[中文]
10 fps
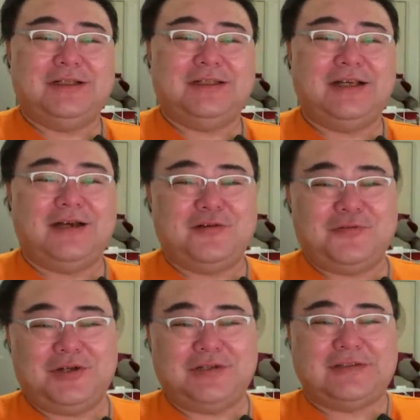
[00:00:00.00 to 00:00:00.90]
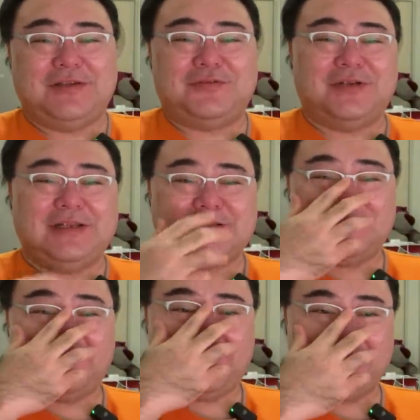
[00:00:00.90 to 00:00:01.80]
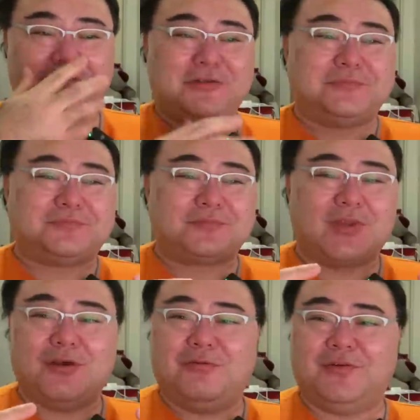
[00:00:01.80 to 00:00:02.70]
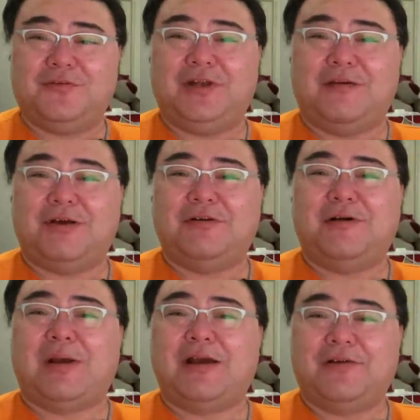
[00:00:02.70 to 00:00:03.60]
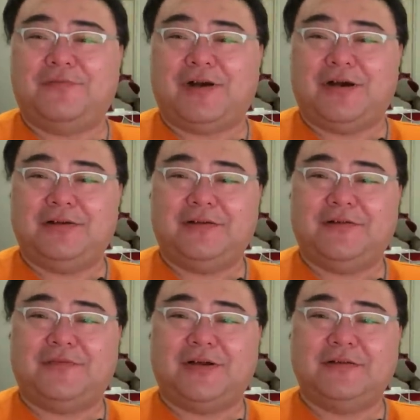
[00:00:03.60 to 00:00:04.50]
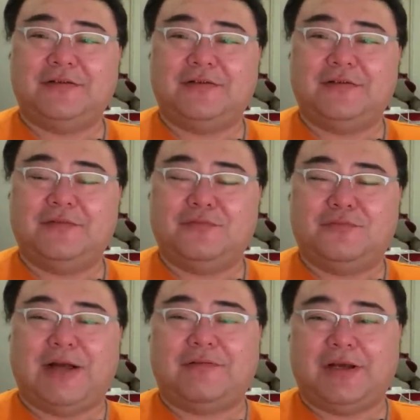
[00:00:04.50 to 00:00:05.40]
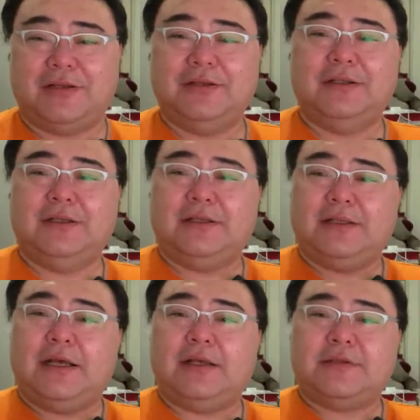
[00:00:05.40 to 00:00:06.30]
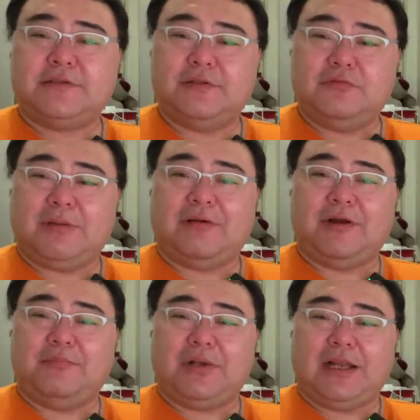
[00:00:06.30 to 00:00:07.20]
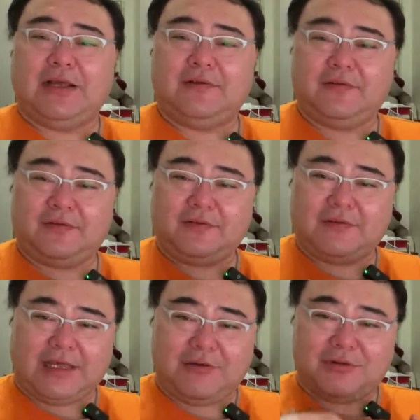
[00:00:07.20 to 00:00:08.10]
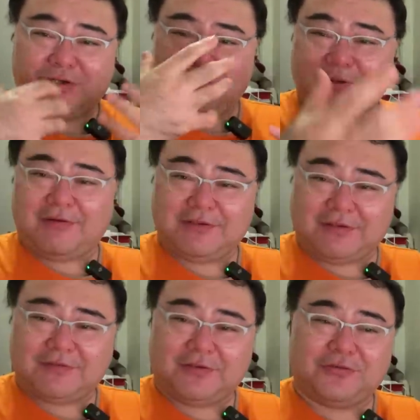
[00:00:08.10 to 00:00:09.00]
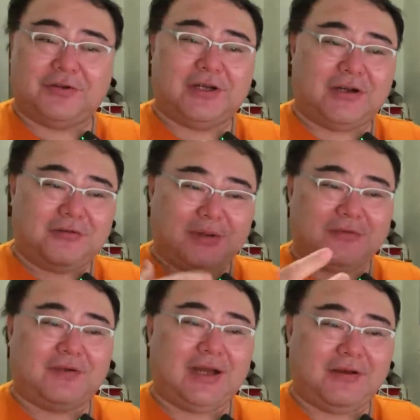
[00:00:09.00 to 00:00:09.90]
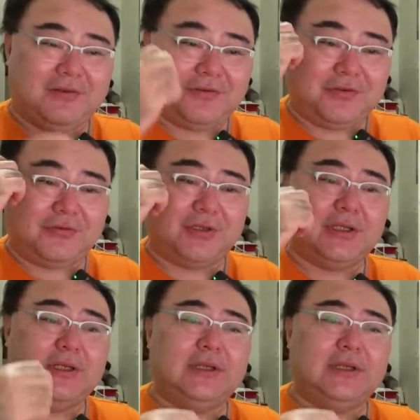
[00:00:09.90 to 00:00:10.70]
那或者再举个例子，比方说我作为老板，我要买个房，这个房值500万，那这500万本来是给我这500万就要交税，然后我买房还有一堆税。